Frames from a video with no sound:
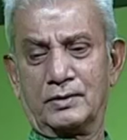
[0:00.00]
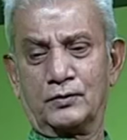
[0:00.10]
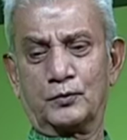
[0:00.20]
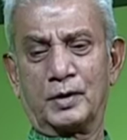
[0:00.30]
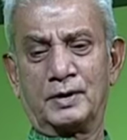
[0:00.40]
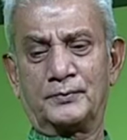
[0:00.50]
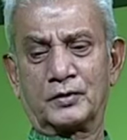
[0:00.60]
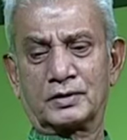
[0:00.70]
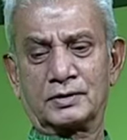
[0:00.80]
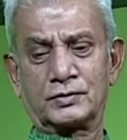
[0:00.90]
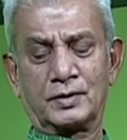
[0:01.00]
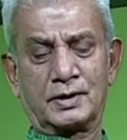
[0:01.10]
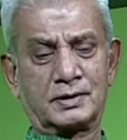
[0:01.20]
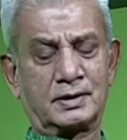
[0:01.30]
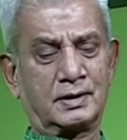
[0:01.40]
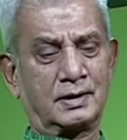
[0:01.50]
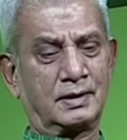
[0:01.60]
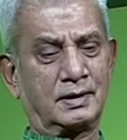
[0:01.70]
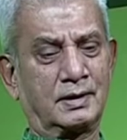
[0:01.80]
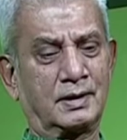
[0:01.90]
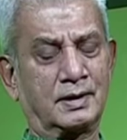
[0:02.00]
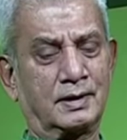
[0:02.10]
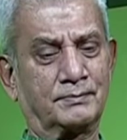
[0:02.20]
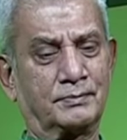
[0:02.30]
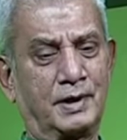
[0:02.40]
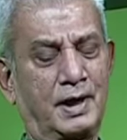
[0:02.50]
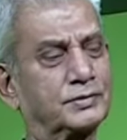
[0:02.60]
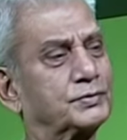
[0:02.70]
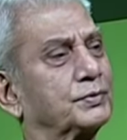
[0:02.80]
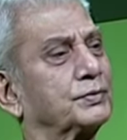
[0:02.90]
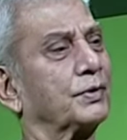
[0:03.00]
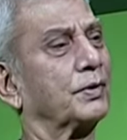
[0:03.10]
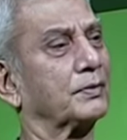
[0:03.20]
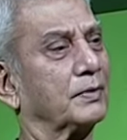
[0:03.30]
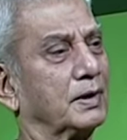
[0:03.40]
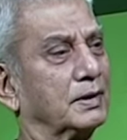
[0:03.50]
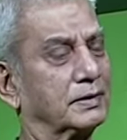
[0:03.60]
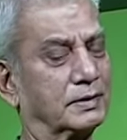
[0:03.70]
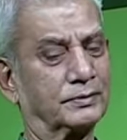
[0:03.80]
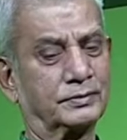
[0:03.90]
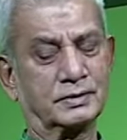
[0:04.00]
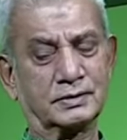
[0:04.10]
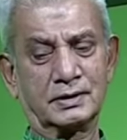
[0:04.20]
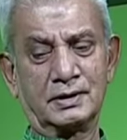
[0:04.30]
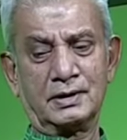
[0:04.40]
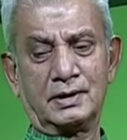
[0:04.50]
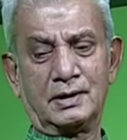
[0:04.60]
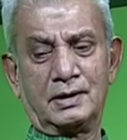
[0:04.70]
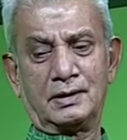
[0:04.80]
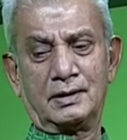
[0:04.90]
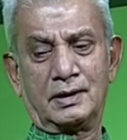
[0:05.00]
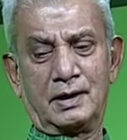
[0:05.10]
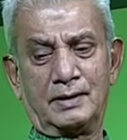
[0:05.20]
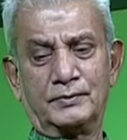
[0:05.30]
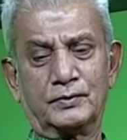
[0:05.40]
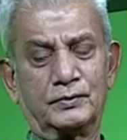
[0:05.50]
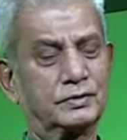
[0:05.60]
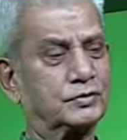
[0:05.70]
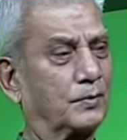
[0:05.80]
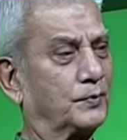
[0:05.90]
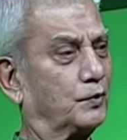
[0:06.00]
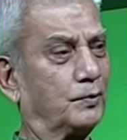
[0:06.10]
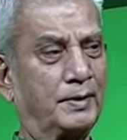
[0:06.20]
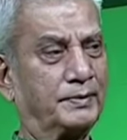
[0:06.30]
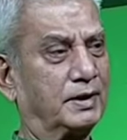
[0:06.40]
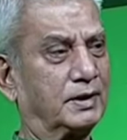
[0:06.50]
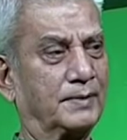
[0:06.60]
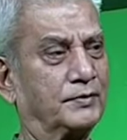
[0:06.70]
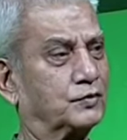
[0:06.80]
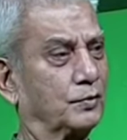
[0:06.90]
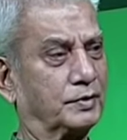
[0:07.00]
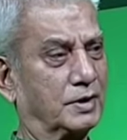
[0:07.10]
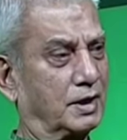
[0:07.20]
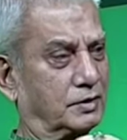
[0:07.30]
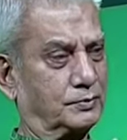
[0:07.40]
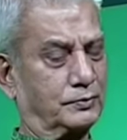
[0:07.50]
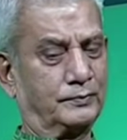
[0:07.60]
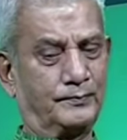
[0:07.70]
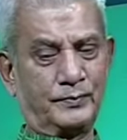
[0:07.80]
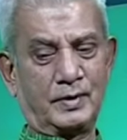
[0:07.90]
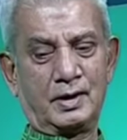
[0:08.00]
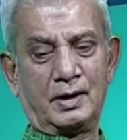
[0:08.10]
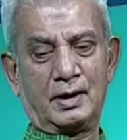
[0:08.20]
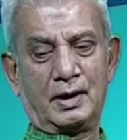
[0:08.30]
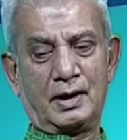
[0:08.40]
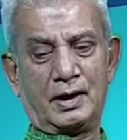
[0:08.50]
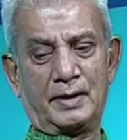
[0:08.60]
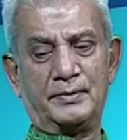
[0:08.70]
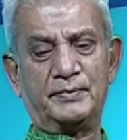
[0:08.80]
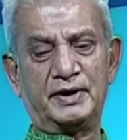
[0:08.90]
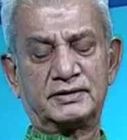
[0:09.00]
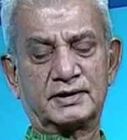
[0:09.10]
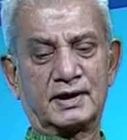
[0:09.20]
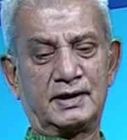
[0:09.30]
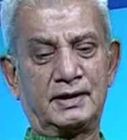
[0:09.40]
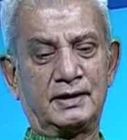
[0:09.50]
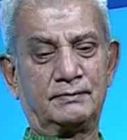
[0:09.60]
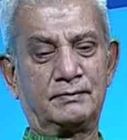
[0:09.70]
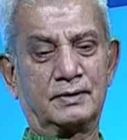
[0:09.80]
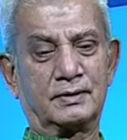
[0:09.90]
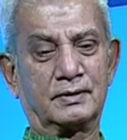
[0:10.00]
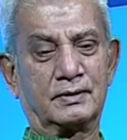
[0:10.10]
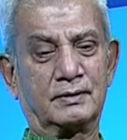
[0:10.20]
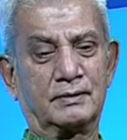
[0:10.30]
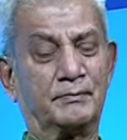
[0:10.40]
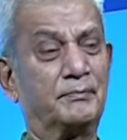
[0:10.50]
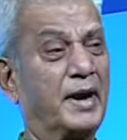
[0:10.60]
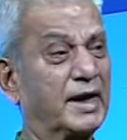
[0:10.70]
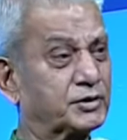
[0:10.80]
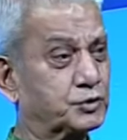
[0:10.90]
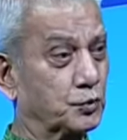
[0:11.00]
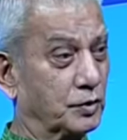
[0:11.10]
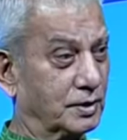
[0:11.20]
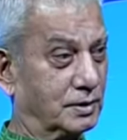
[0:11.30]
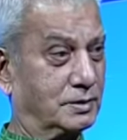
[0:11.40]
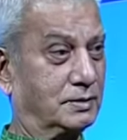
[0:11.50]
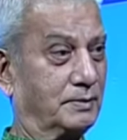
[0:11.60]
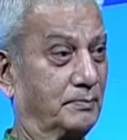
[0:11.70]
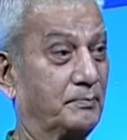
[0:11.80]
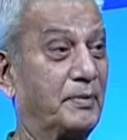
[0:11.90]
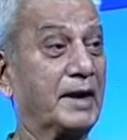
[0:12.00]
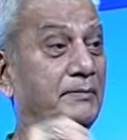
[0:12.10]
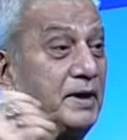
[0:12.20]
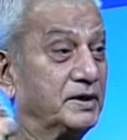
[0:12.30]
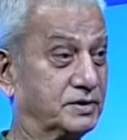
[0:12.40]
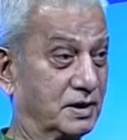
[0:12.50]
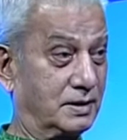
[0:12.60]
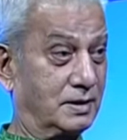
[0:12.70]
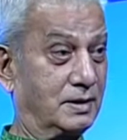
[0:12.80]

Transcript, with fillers: রূপালী পর্দায় চলে আসাটা এর একটা আশ্চর্য ঘটনা সেটা হচ্ছে যে আমি কোনোদিন স্বপ্নেও ভাবিনি যে আমি ছবিতে আসব আমি বেসিক্যালি ব্যাড স্টুডেন্ট ব্যাক বেঞ্চার